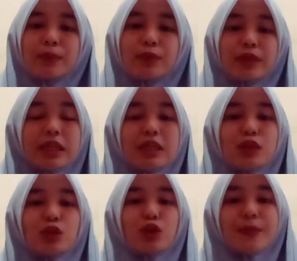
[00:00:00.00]

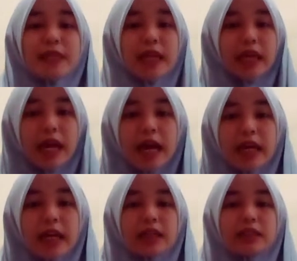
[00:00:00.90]
mungkin cukup
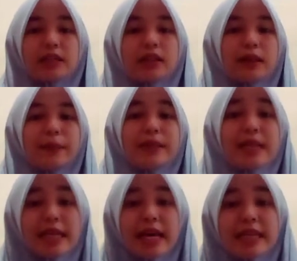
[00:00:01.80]
sekian yang e,
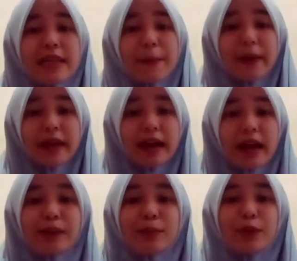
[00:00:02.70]
bisa saya sampaikan.